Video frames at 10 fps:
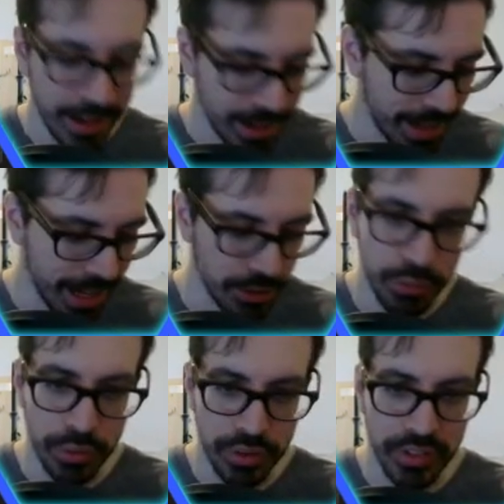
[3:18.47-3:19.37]
cliccando
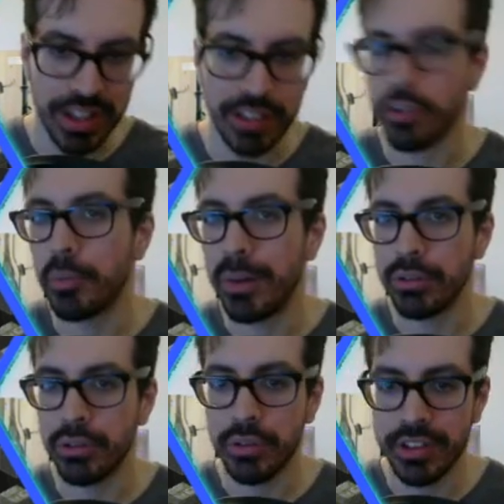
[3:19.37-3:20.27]
sull'ossidiana, vedi sto col
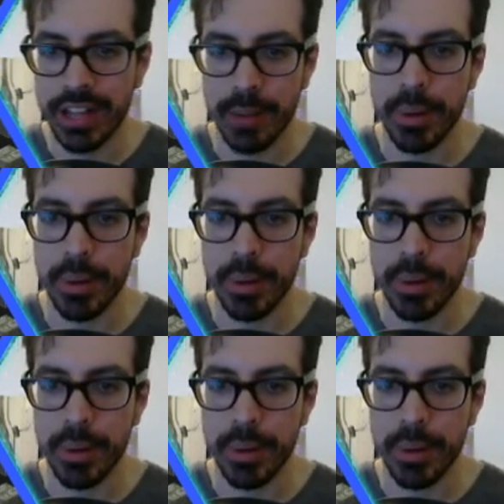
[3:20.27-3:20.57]
mouse sull'ossidiana,